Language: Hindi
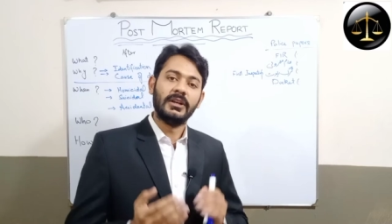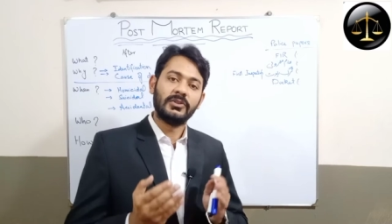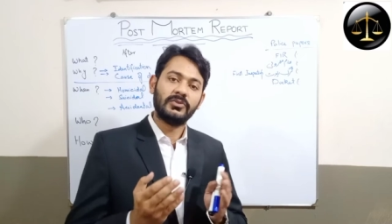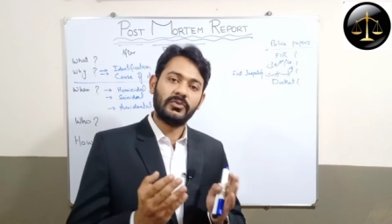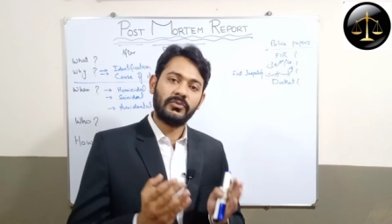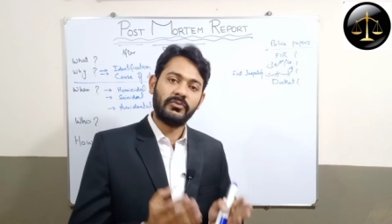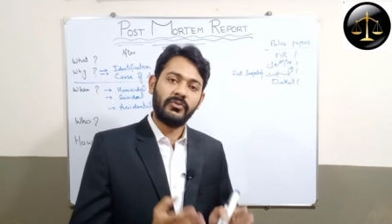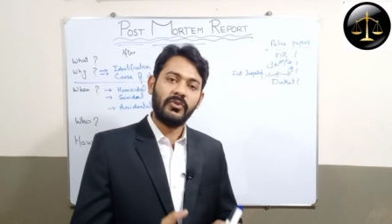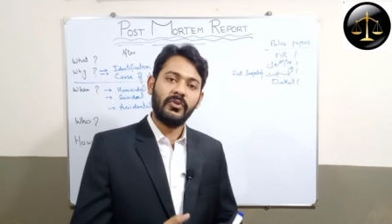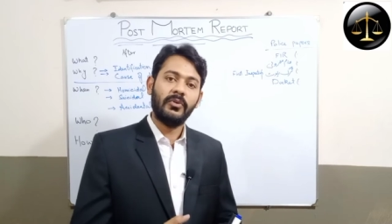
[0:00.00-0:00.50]

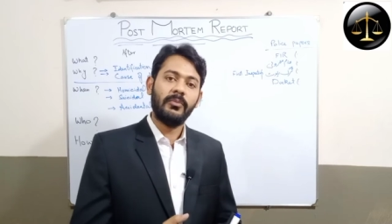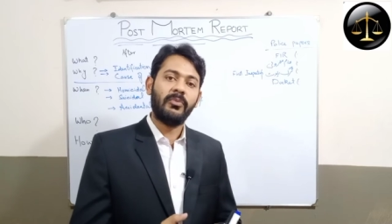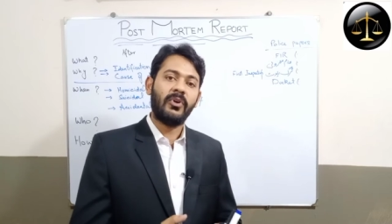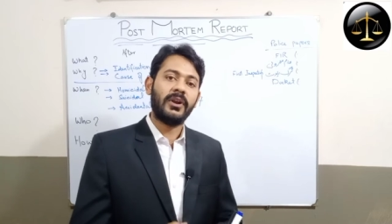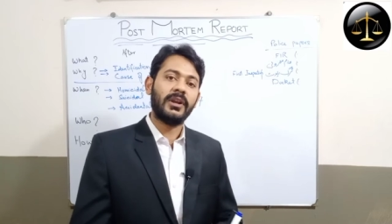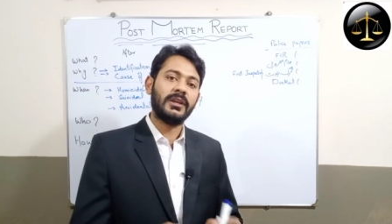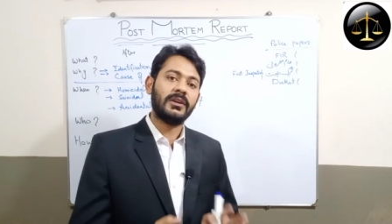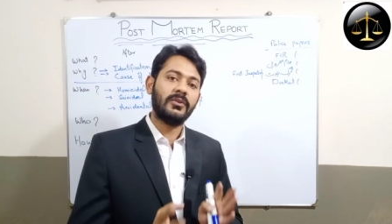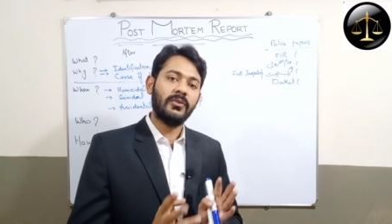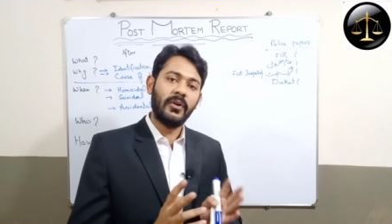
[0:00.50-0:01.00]
तो वो
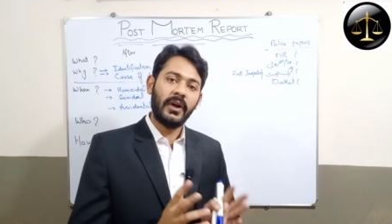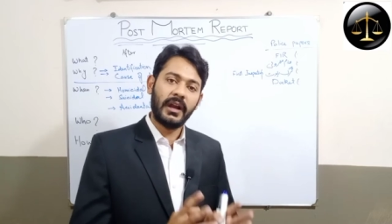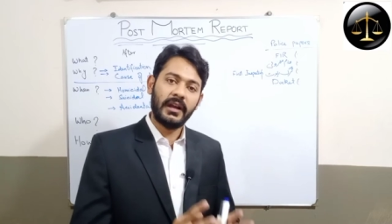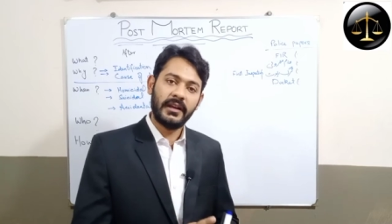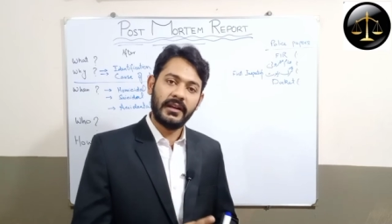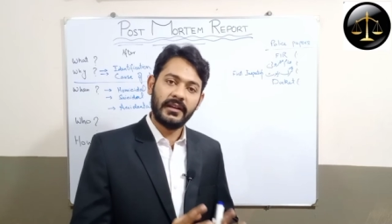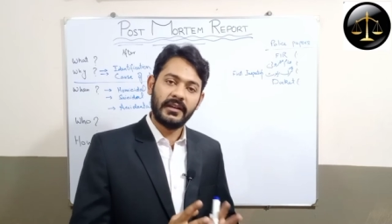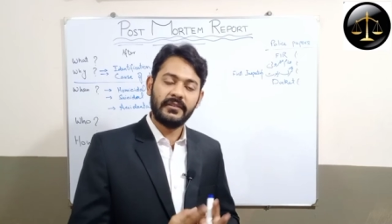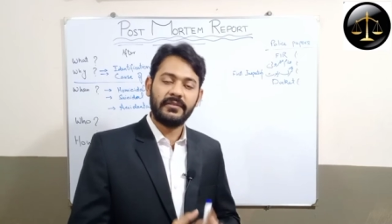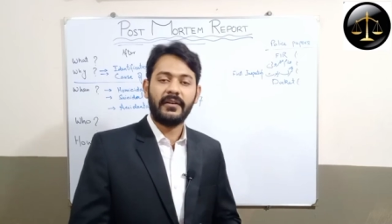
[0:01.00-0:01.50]
बॉडी को
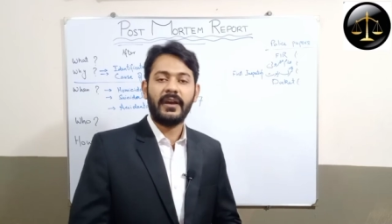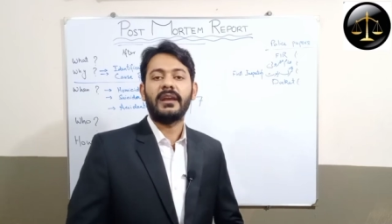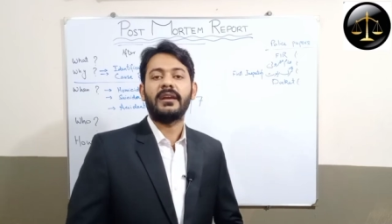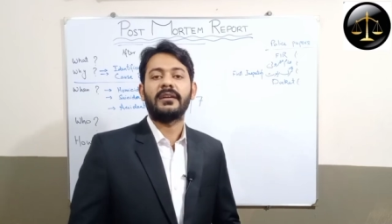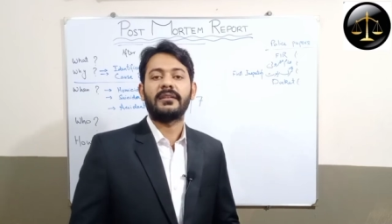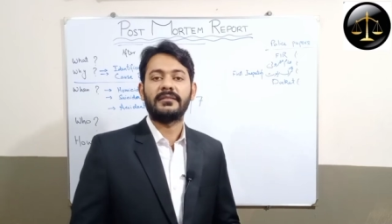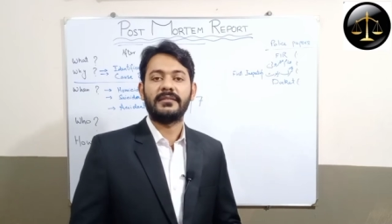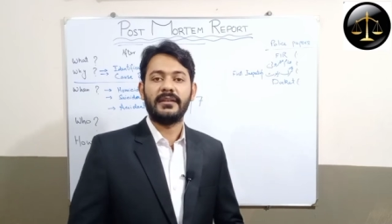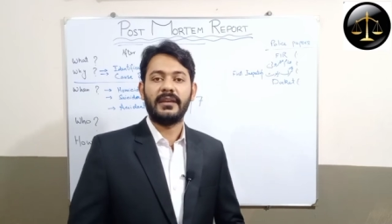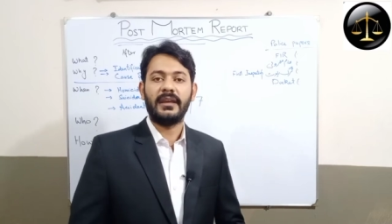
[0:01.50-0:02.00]
आइडेंटिफाई
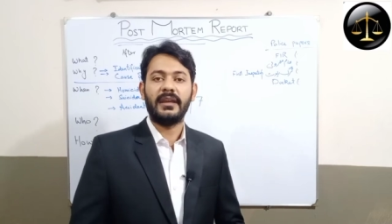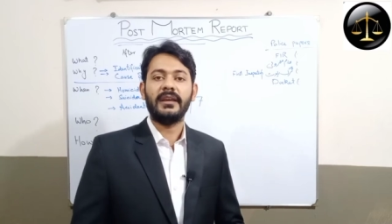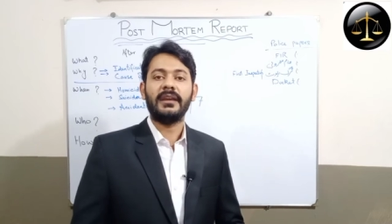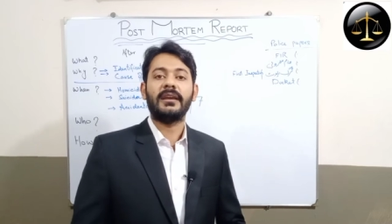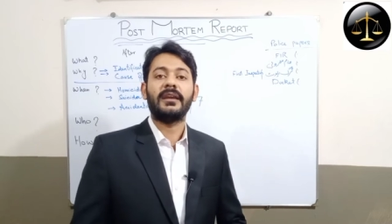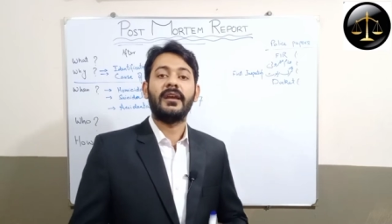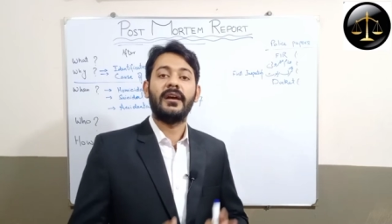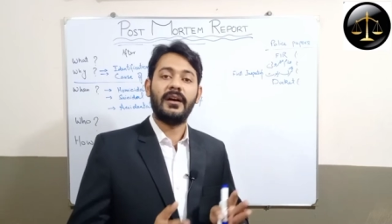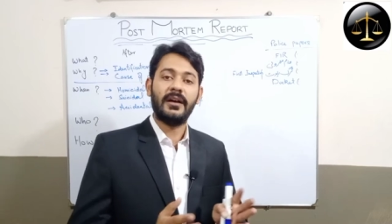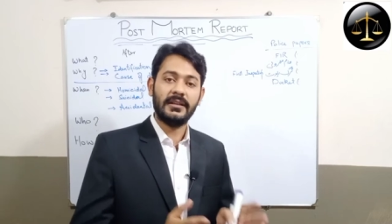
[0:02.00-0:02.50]
करते हैं
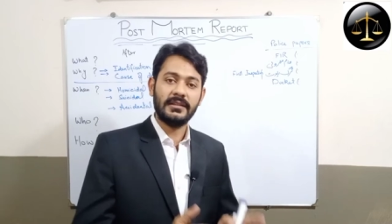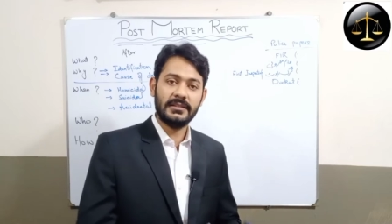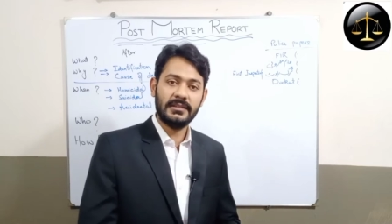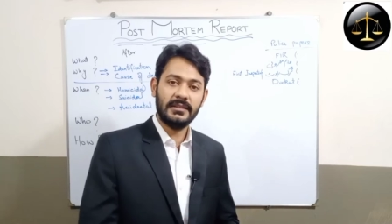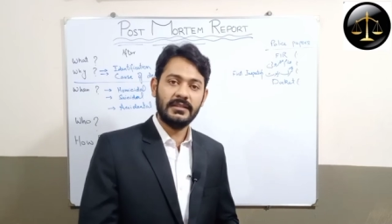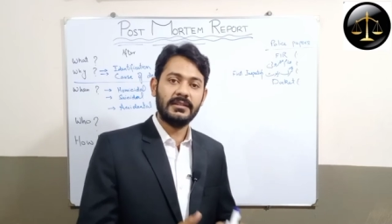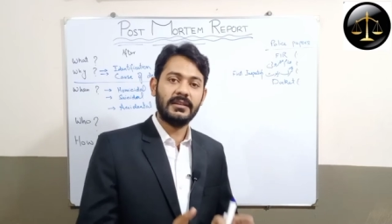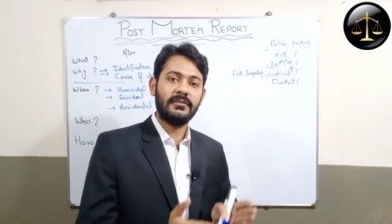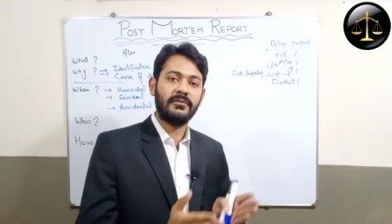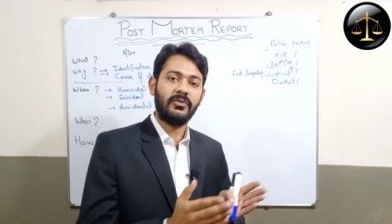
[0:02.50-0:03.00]
कि हाँ
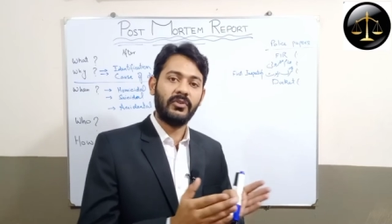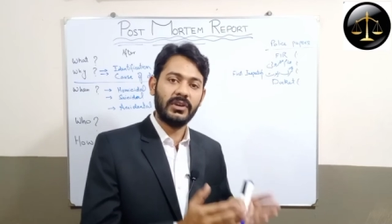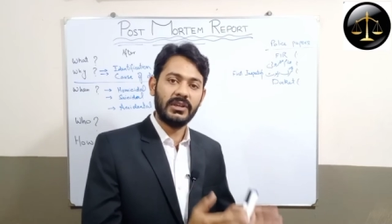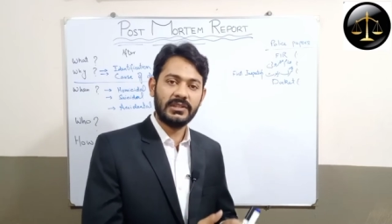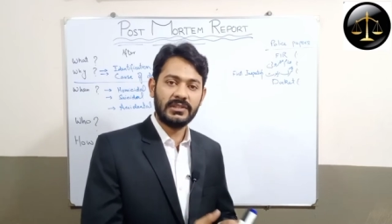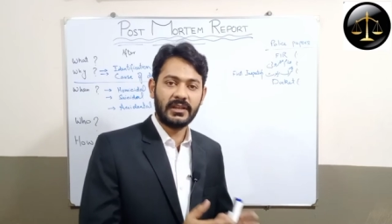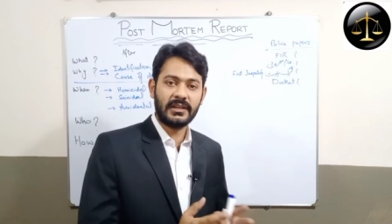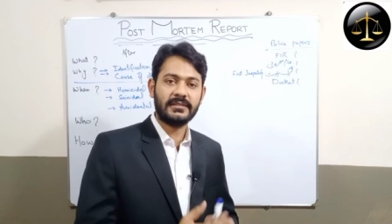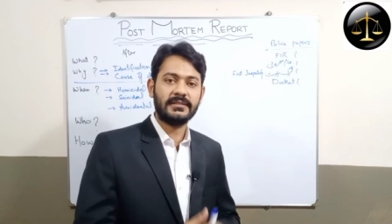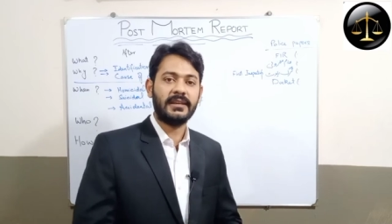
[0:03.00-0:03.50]
जी ये वही
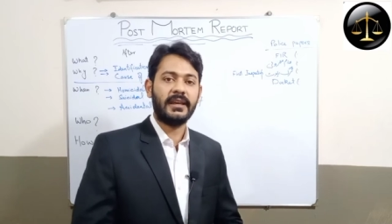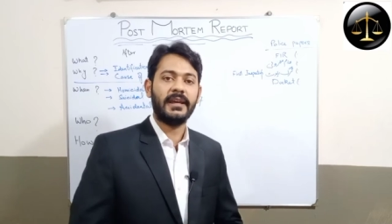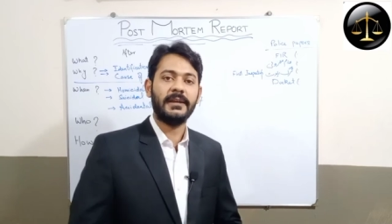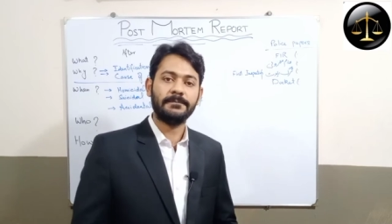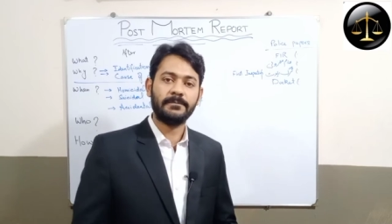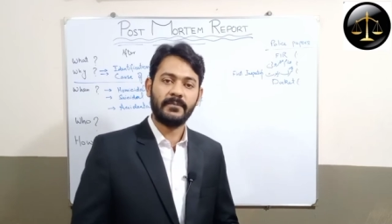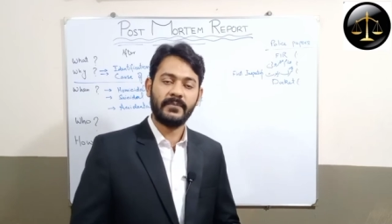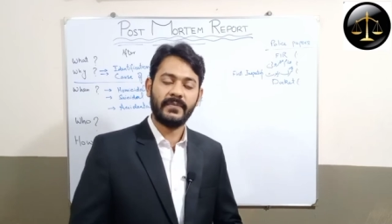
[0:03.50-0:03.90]
शख्स है